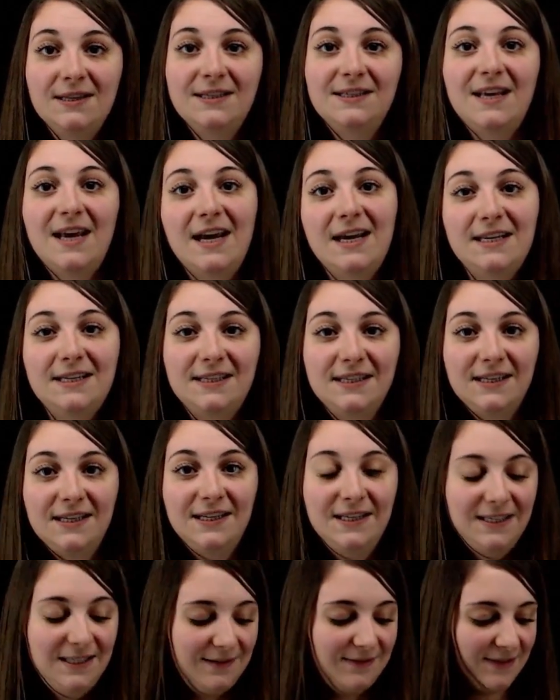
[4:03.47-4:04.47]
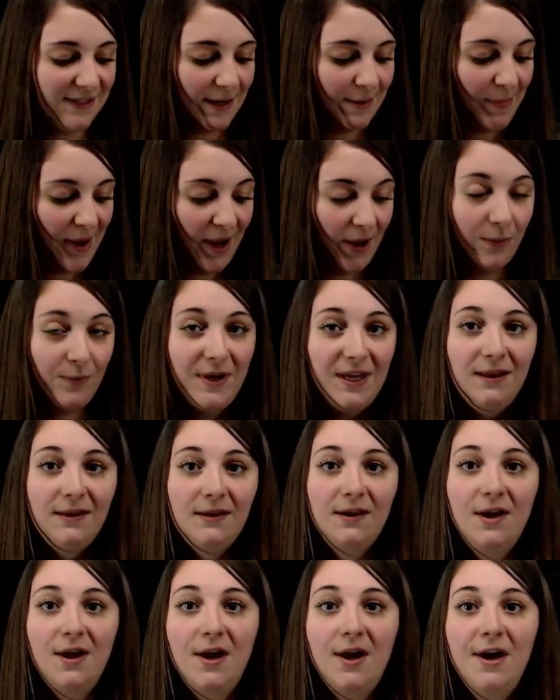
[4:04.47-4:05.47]
16 divisé par
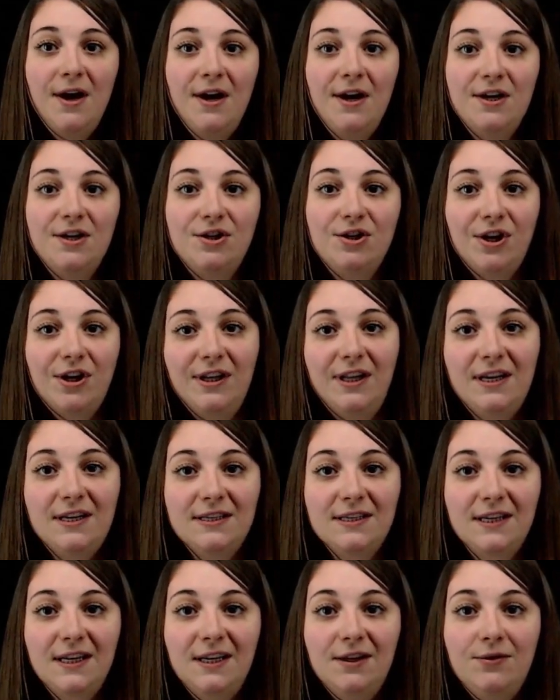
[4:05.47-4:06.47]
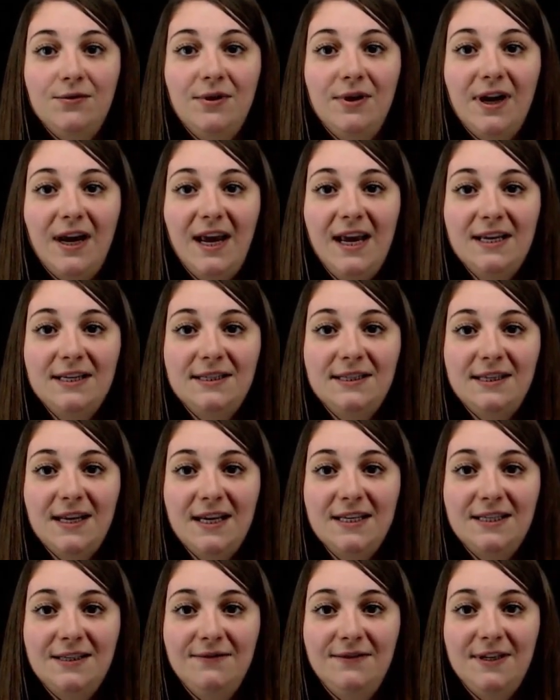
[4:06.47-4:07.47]
8. Je retranscris tout le reste,
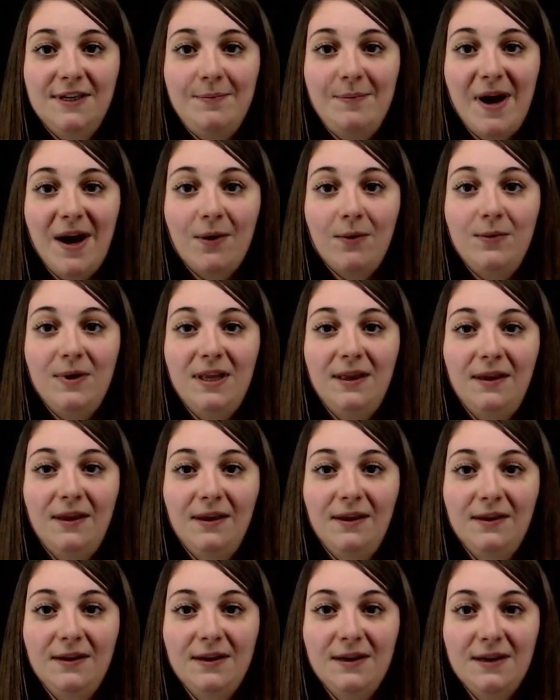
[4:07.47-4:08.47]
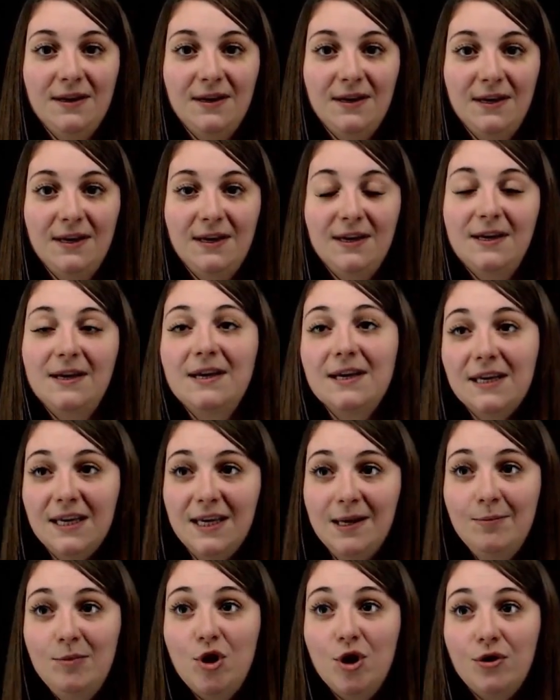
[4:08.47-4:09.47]
16 divisé par 8,
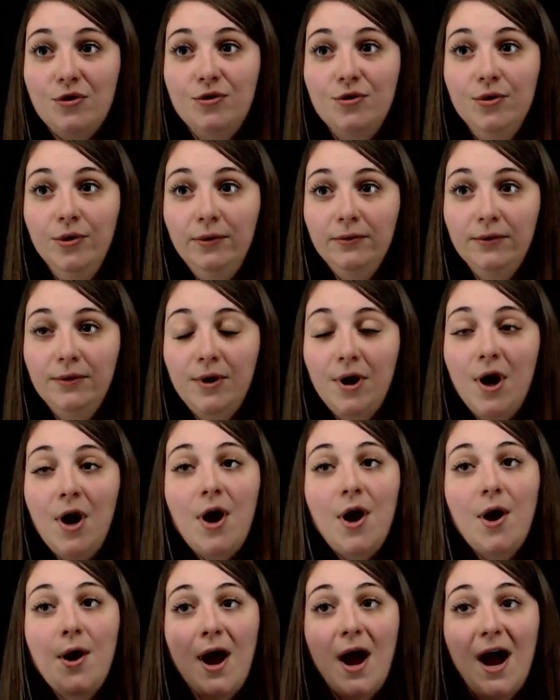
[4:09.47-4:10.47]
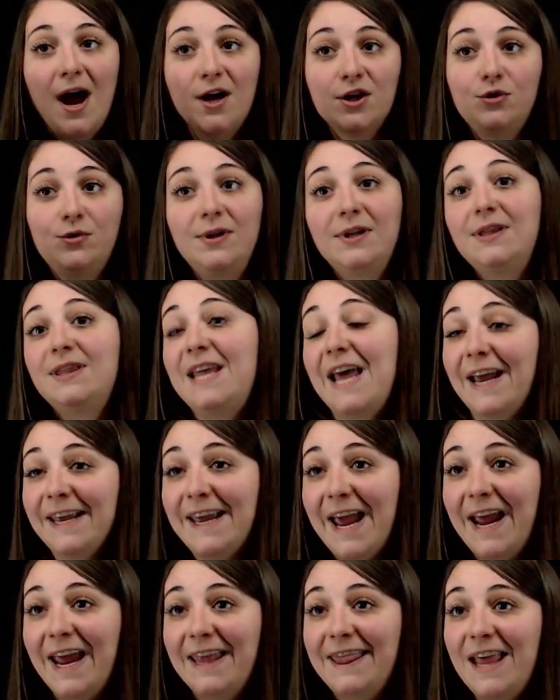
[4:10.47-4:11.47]
qui me donne 2. Ensuite,
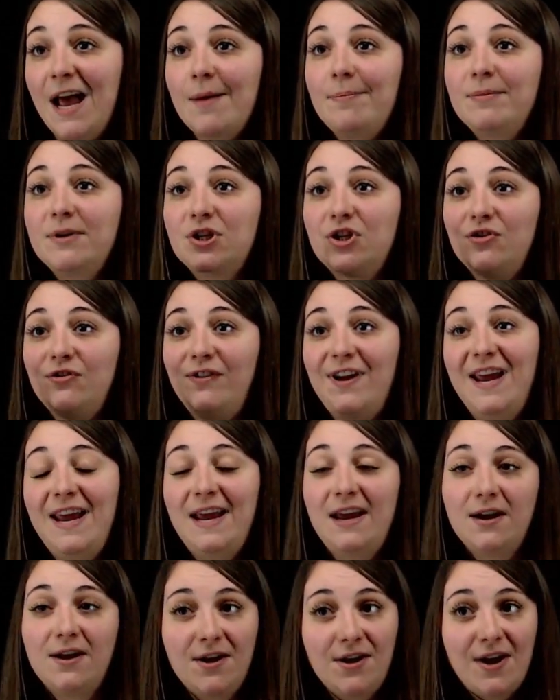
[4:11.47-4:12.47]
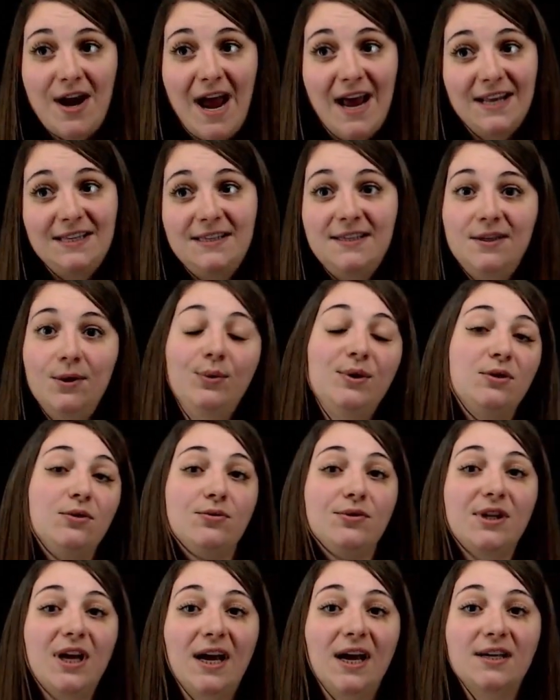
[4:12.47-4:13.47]
dernière étape, je fais euh, addition et
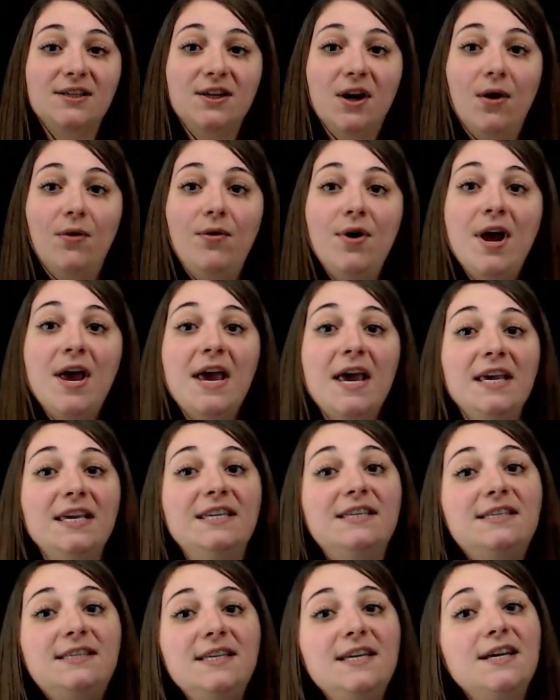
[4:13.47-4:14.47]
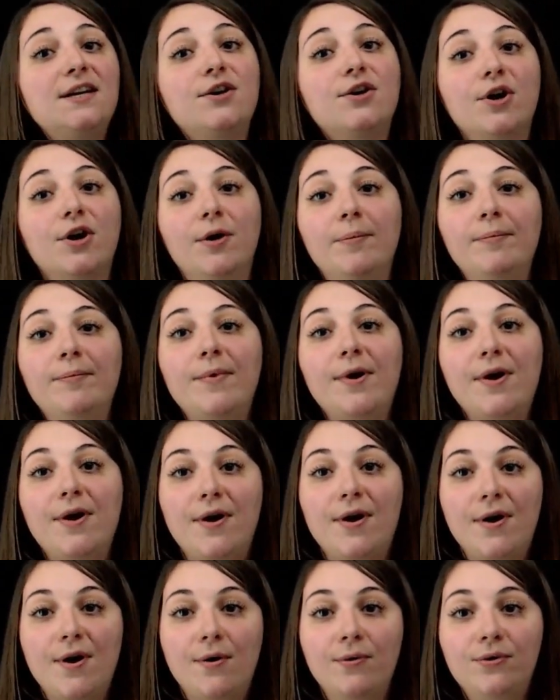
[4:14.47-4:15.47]
soustraction. Ici, comme
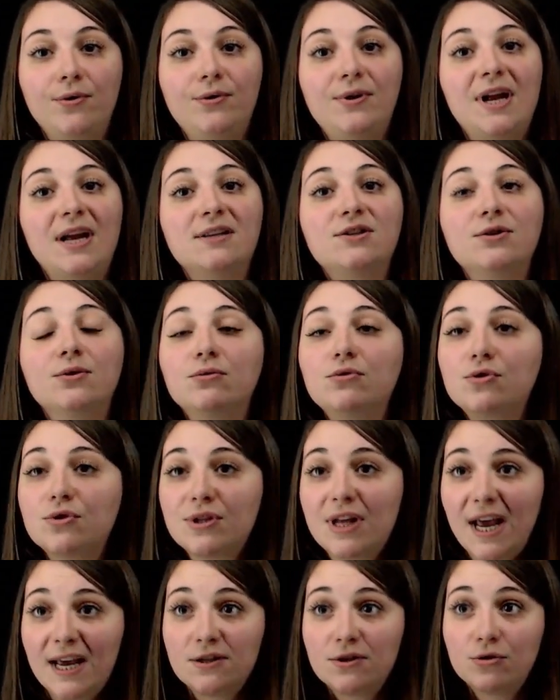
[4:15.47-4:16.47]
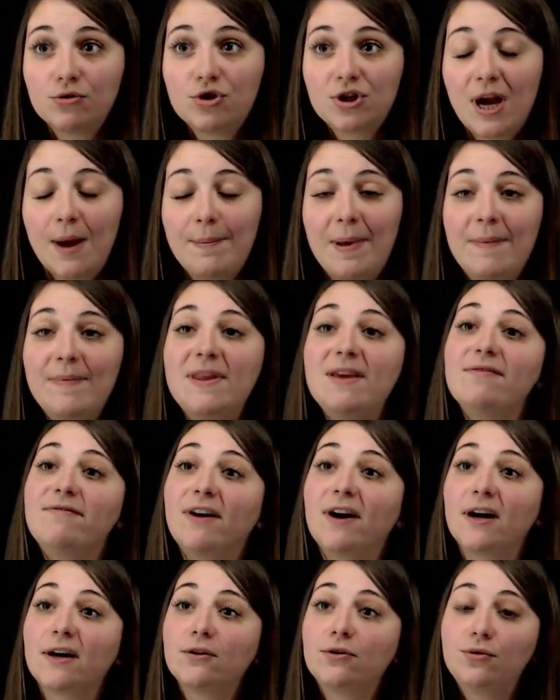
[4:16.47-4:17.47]
euh, on a une addition et une soustraction, je suis capable de les
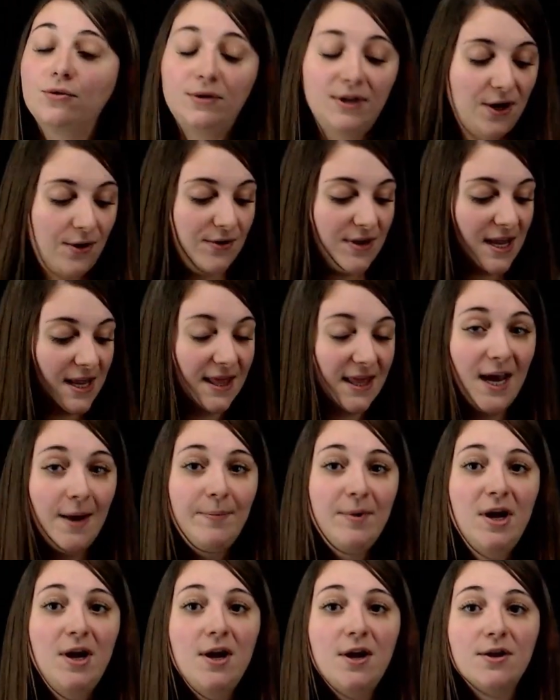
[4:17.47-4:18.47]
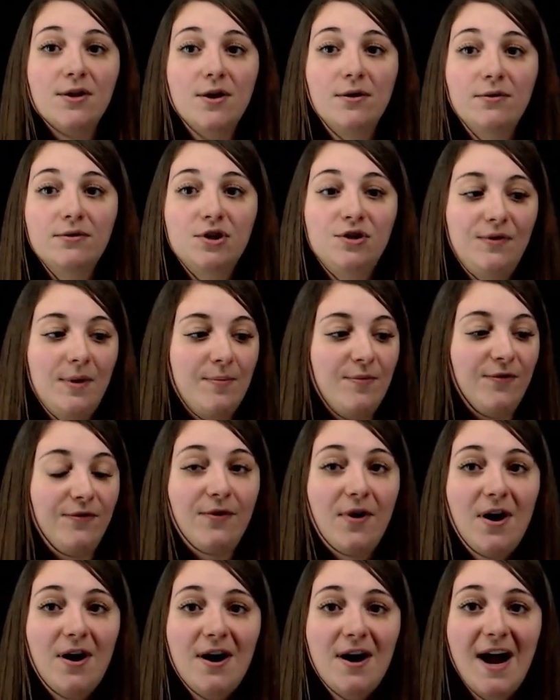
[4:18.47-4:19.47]
faire tout en une étape. Donc, je vais
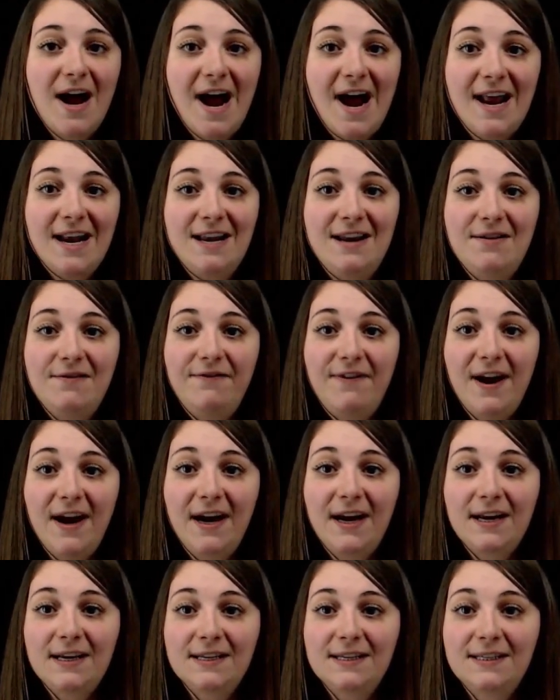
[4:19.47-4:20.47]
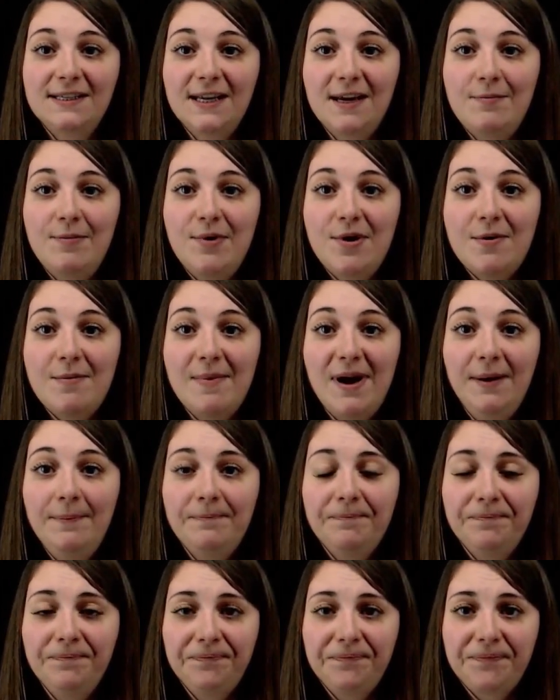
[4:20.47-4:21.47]
pouvoir aller le faire simplement,
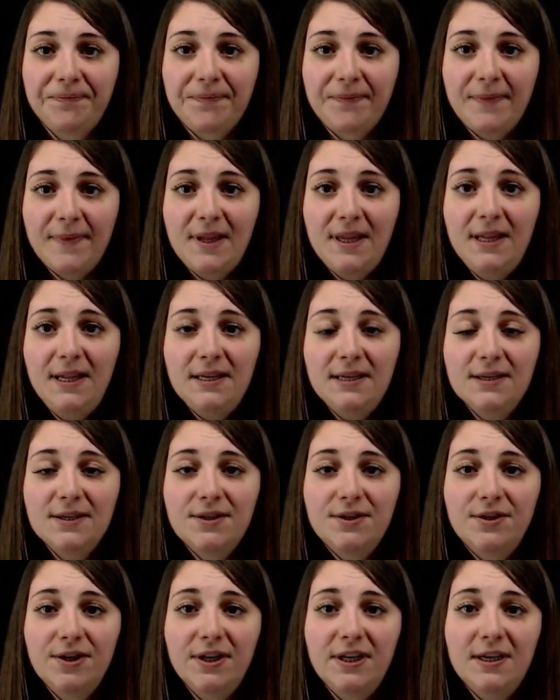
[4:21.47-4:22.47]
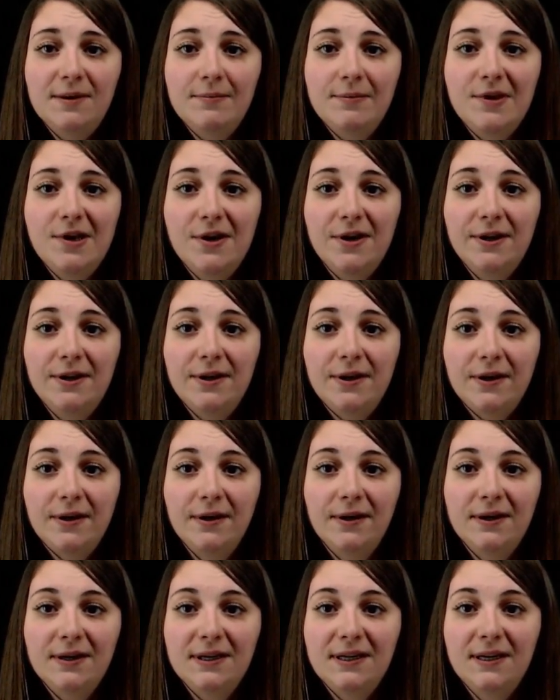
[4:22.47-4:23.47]
ce qui me donne
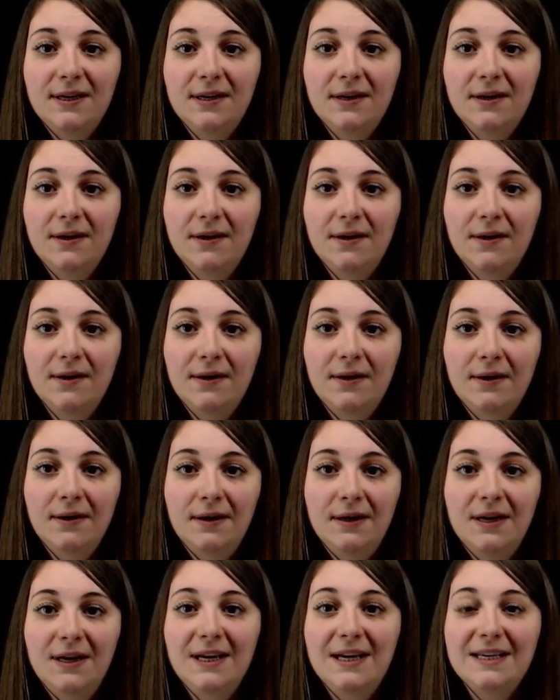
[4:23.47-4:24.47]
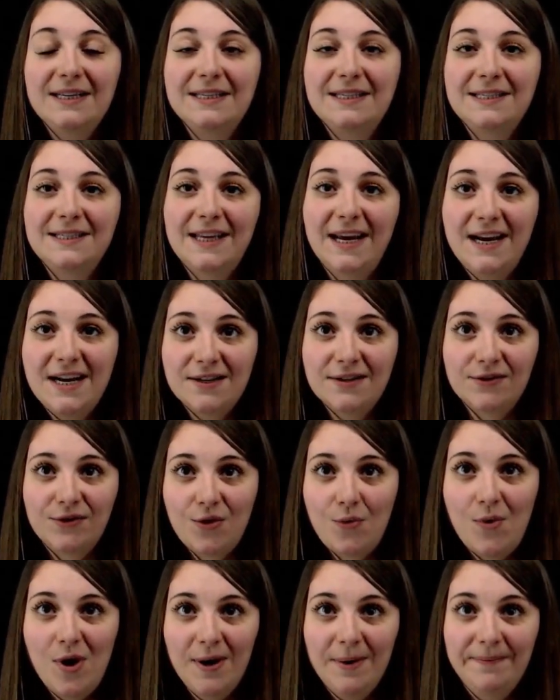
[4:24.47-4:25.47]

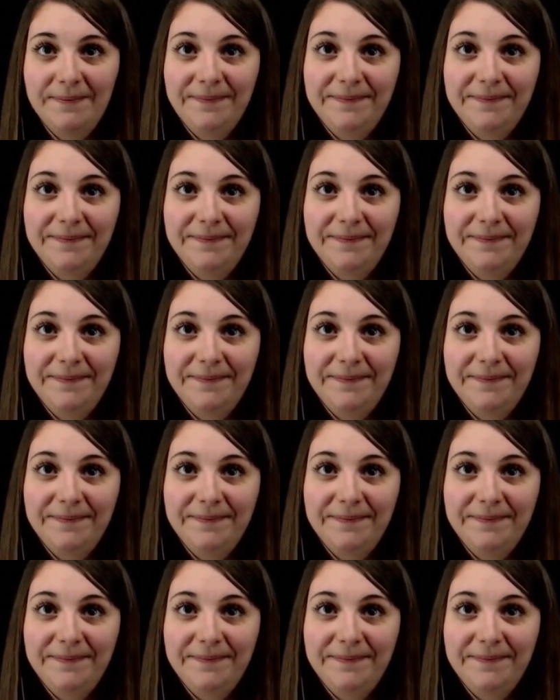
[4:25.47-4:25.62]
53.